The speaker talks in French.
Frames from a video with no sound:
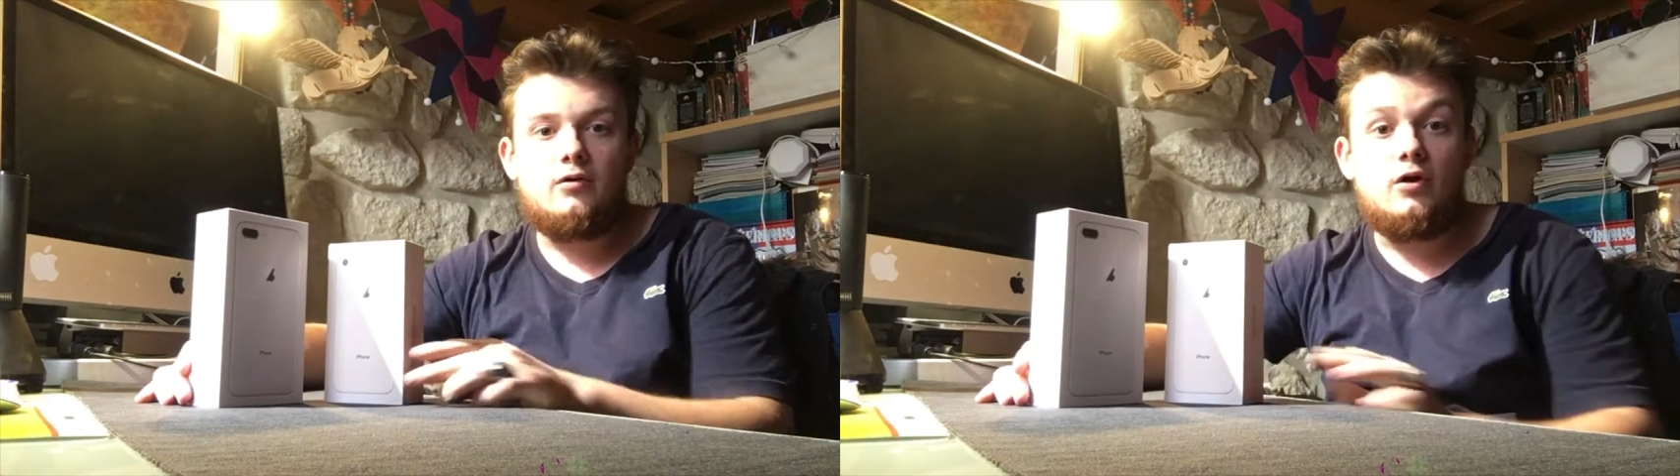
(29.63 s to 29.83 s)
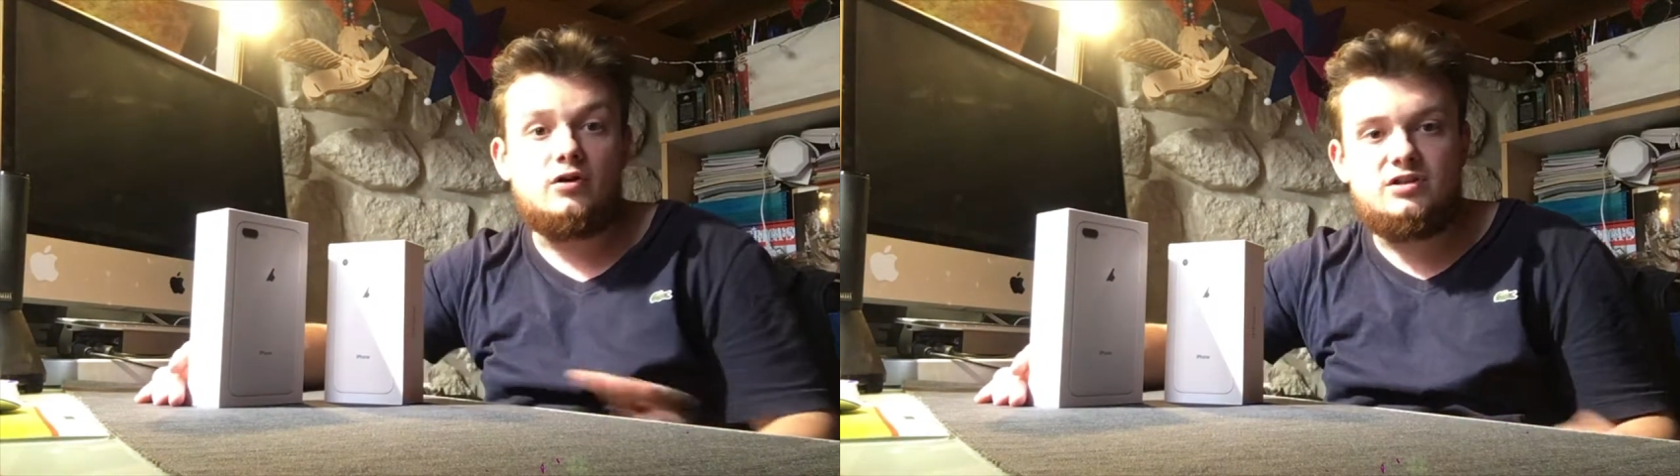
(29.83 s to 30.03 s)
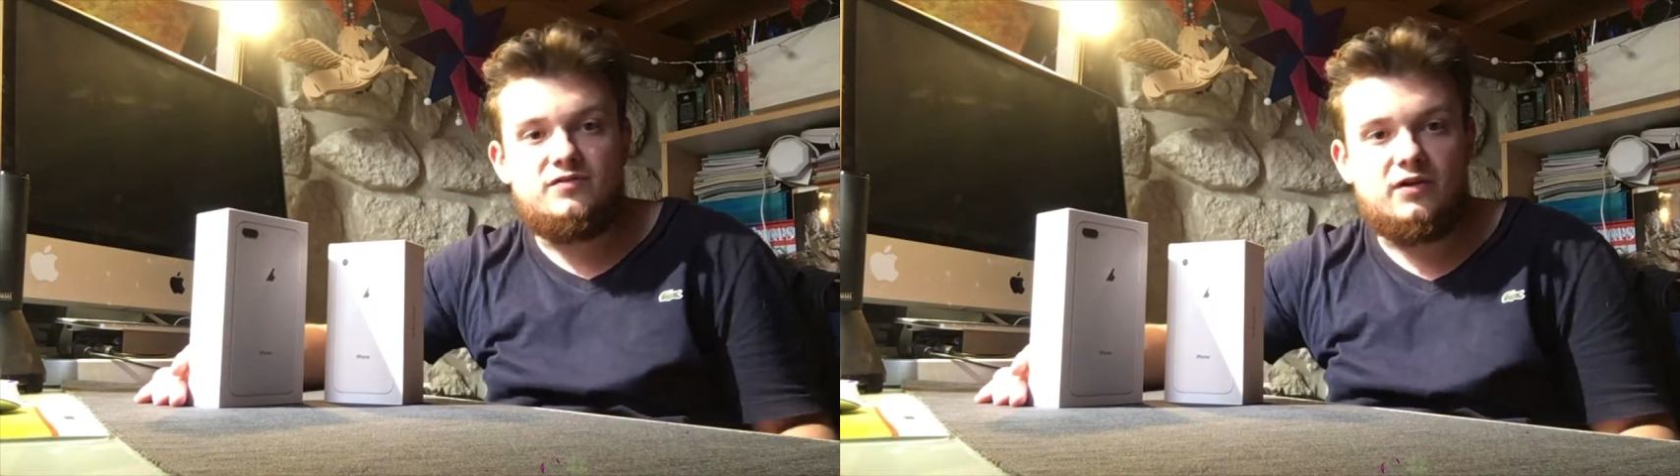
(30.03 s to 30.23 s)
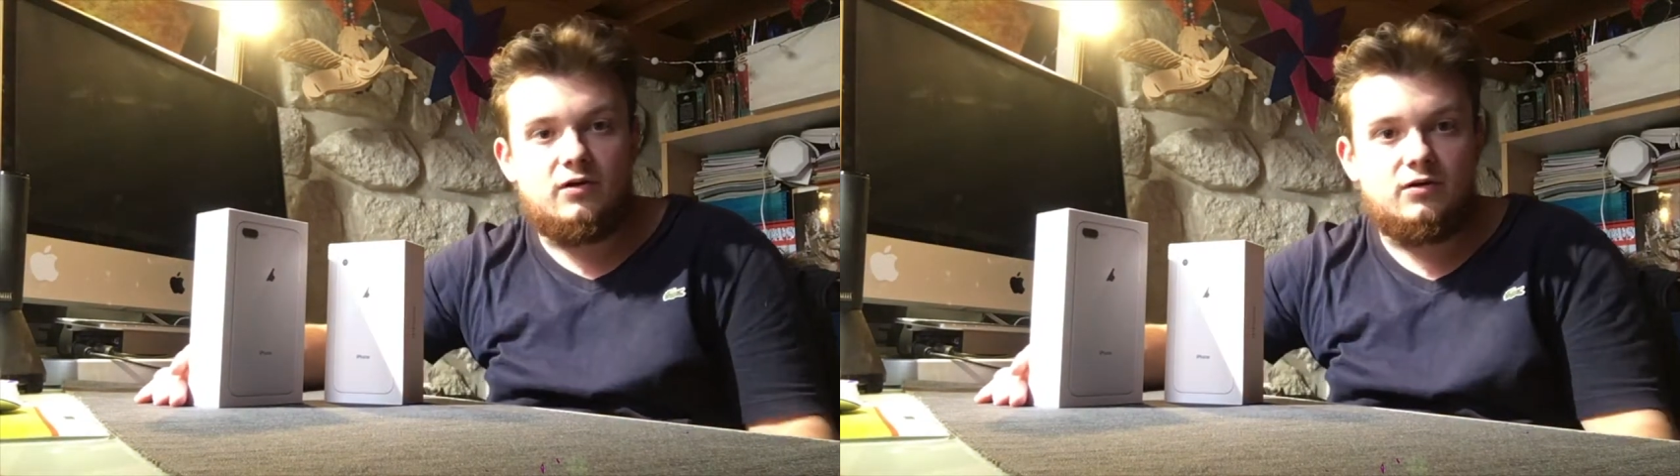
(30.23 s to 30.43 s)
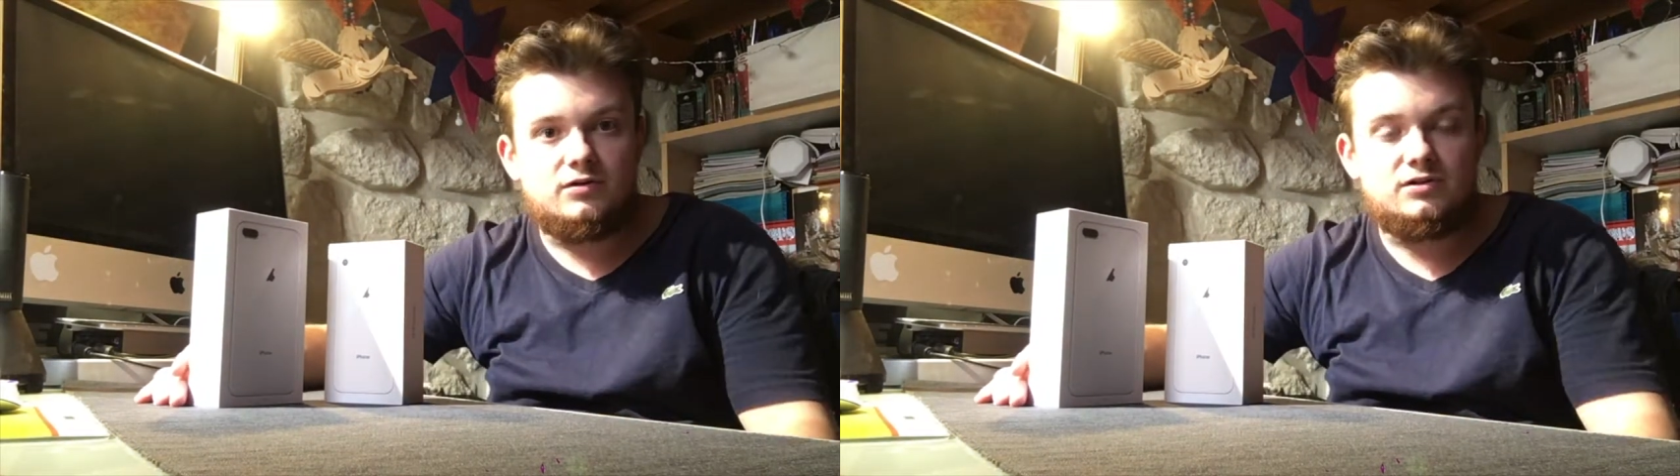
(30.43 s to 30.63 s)
leurs
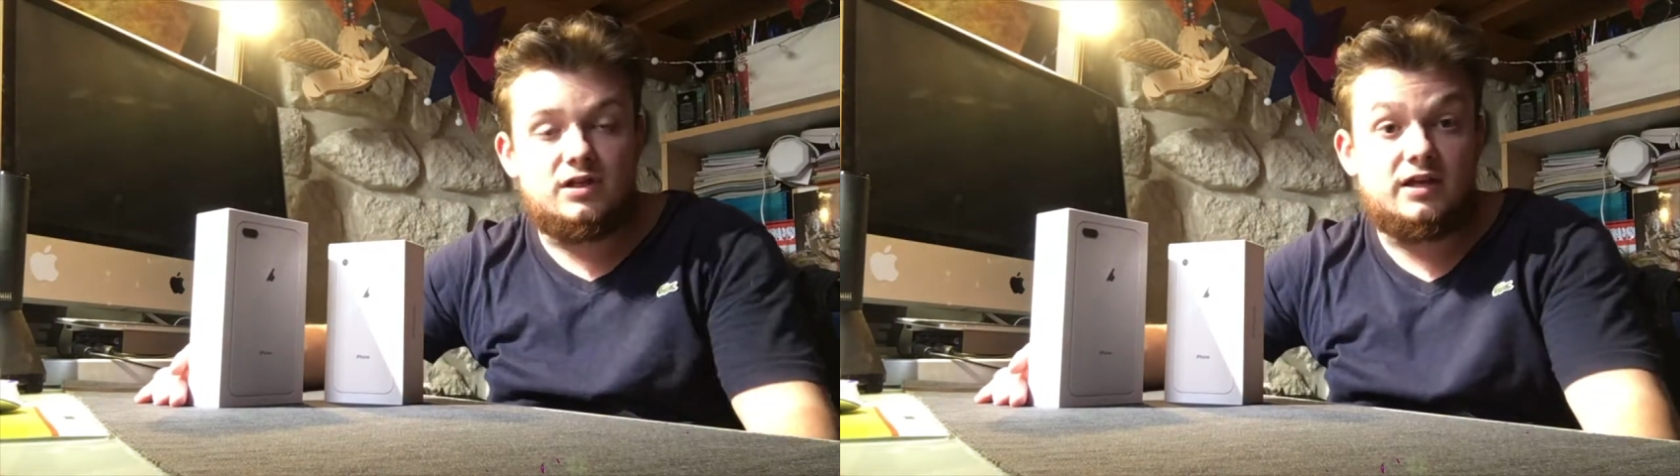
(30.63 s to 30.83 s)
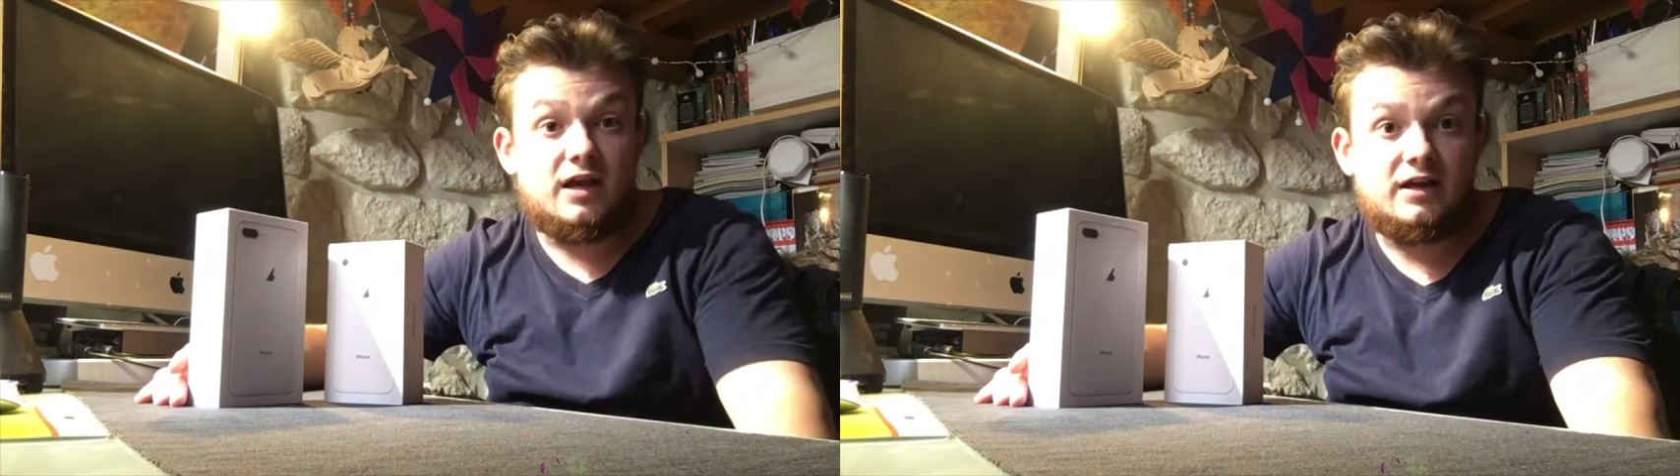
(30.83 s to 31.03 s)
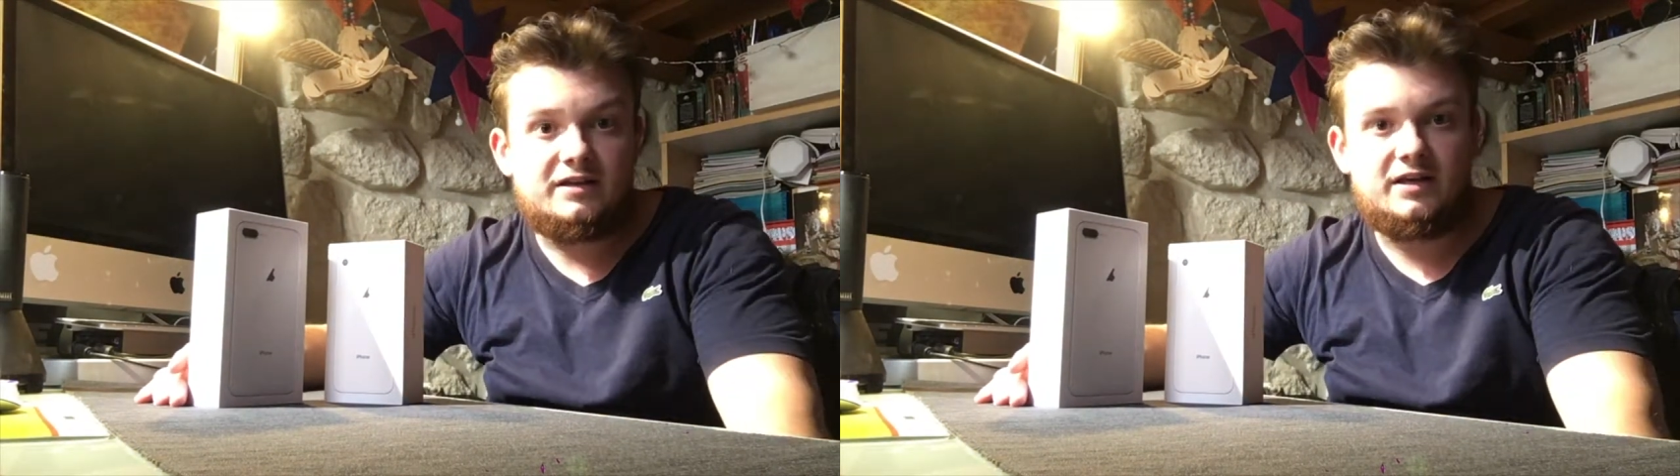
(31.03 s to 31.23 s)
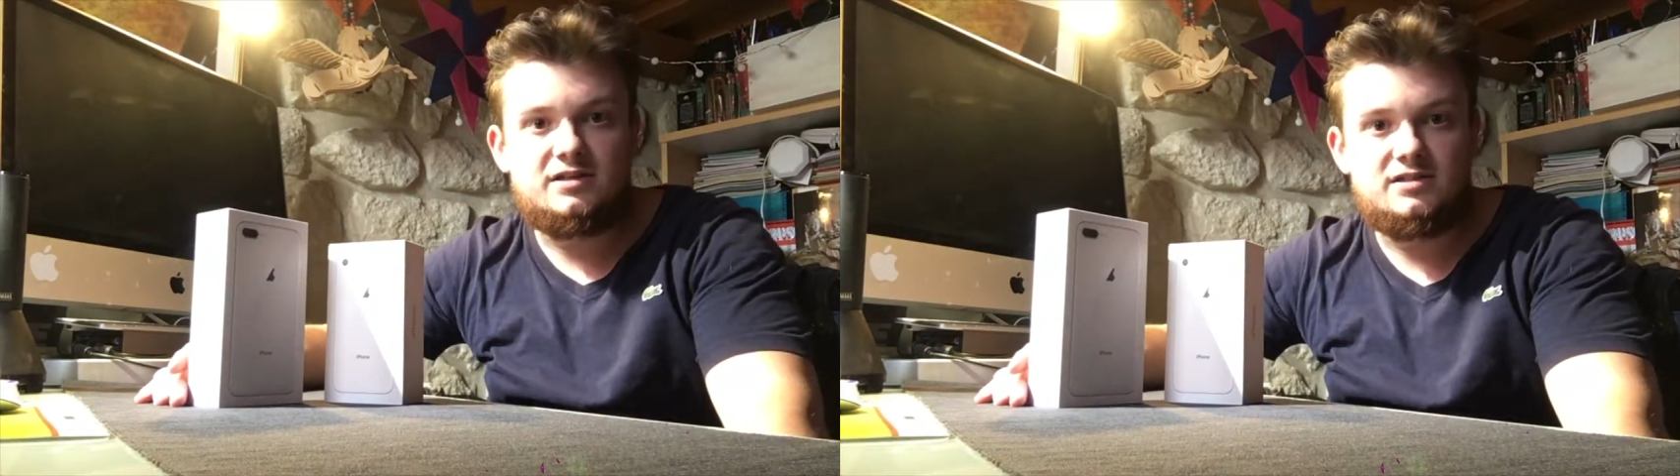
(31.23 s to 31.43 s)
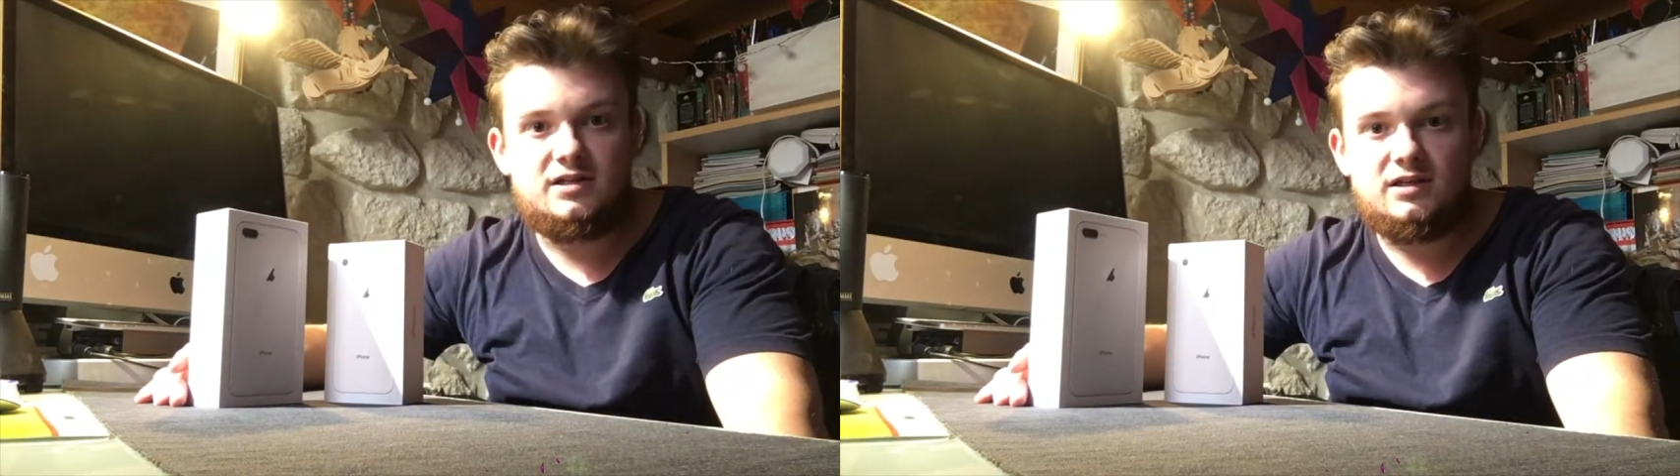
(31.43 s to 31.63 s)
différences, les
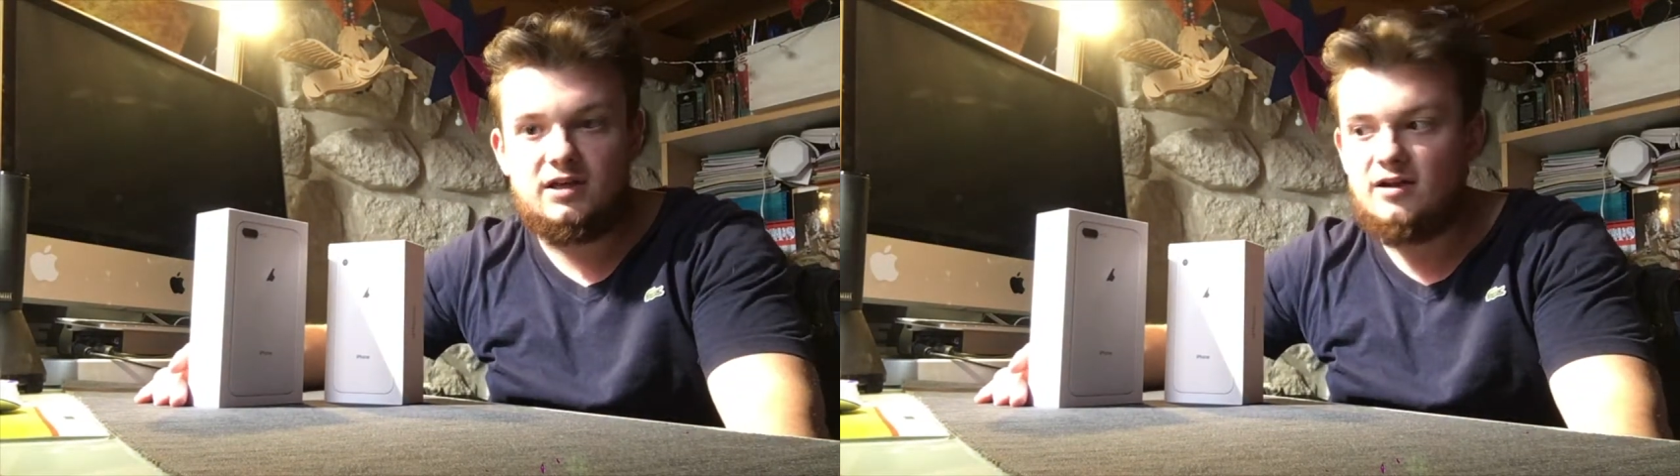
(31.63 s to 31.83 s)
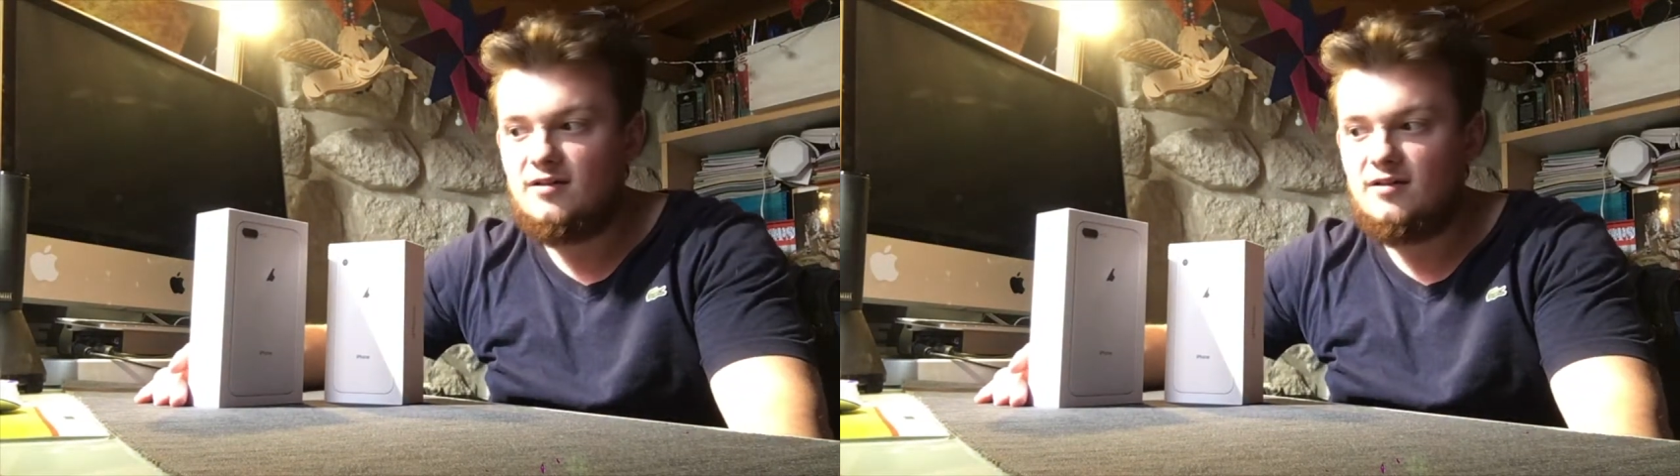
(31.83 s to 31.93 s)
caractéristiques,